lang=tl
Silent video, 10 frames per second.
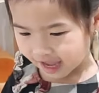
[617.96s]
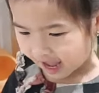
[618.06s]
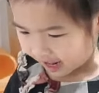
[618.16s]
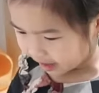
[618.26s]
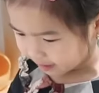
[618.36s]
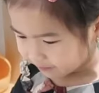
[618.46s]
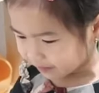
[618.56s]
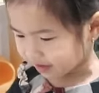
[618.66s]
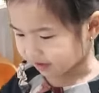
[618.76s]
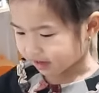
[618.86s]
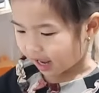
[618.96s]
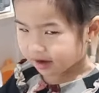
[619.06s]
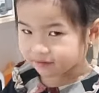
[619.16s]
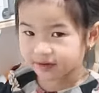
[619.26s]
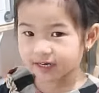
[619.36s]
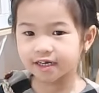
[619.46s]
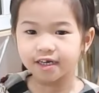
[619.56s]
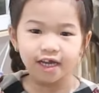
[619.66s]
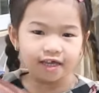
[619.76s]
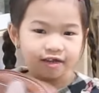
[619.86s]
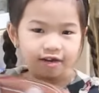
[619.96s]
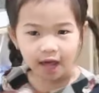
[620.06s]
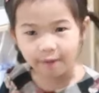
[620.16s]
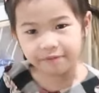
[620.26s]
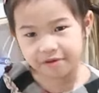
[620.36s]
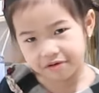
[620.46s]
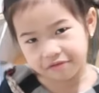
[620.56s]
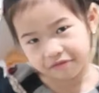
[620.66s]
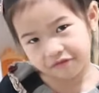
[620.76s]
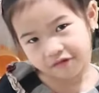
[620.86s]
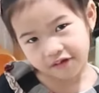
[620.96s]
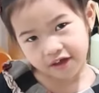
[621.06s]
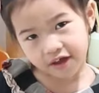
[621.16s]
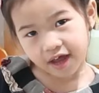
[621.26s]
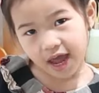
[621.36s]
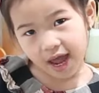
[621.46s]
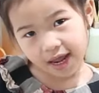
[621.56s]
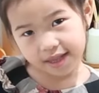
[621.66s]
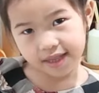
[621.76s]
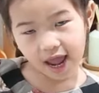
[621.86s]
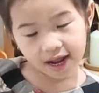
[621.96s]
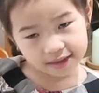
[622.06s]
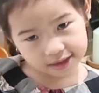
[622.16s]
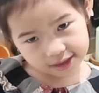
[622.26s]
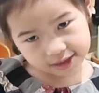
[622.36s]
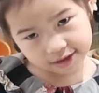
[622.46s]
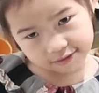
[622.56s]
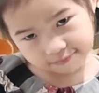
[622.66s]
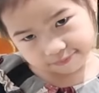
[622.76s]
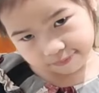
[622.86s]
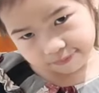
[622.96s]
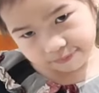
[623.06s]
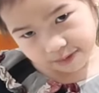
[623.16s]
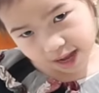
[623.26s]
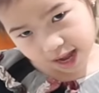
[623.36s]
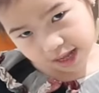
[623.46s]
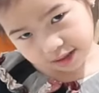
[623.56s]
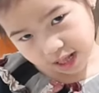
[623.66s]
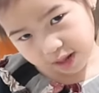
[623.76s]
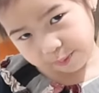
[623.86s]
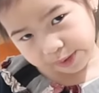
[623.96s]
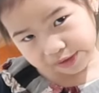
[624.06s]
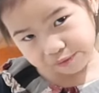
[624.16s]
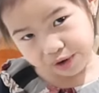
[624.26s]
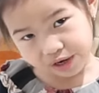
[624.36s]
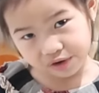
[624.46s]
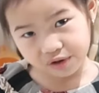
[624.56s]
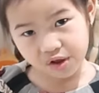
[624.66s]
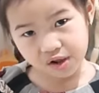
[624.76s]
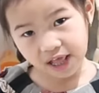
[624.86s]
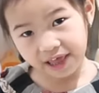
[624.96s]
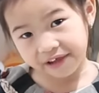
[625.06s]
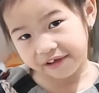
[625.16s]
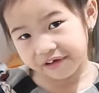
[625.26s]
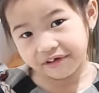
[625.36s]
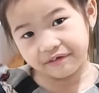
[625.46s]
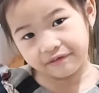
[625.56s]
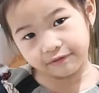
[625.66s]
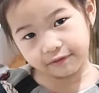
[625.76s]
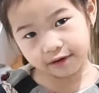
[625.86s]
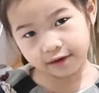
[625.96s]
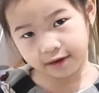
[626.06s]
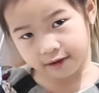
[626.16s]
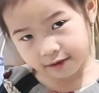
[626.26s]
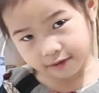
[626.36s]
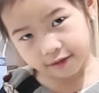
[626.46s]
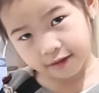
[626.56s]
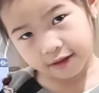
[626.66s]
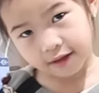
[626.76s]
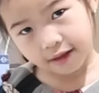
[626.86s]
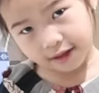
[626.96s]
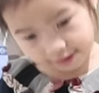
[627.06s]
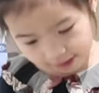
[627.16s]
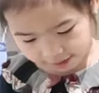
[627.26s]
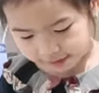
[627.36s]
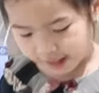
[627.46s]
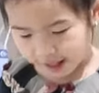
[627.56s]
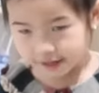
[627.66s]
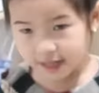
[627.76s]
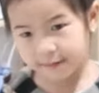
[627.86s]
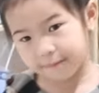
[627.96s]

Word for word: Yeah. Why? I really like to love you. You really like me? You love me and daddy? I want to look like you. You want to look like me? Yeah, oh.